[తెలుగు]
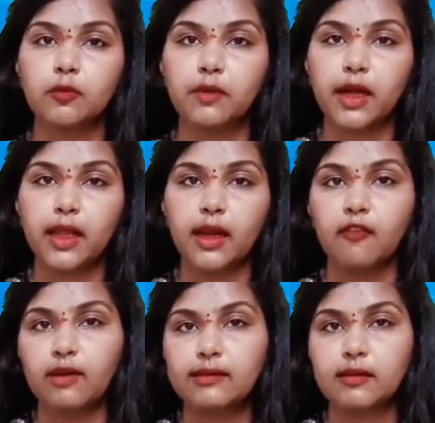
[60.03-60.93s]
గౌతమ్ రెడ్డి
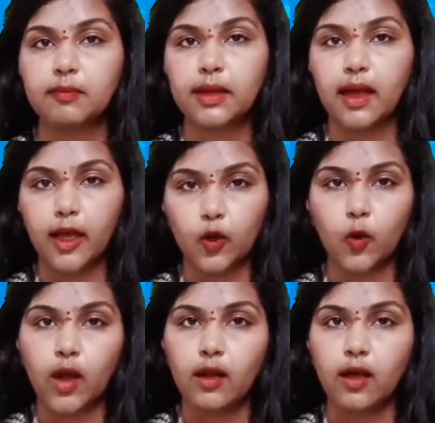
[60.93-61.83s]
అని వైసీపీ
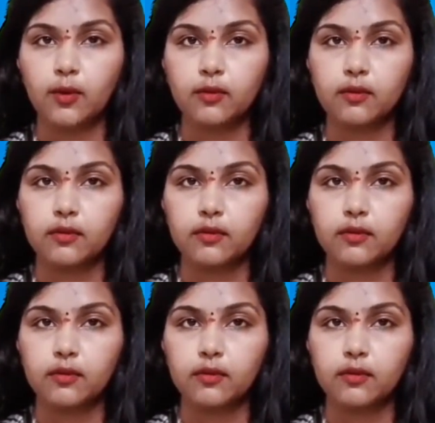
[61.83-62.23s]
నాయకులు అన్నారు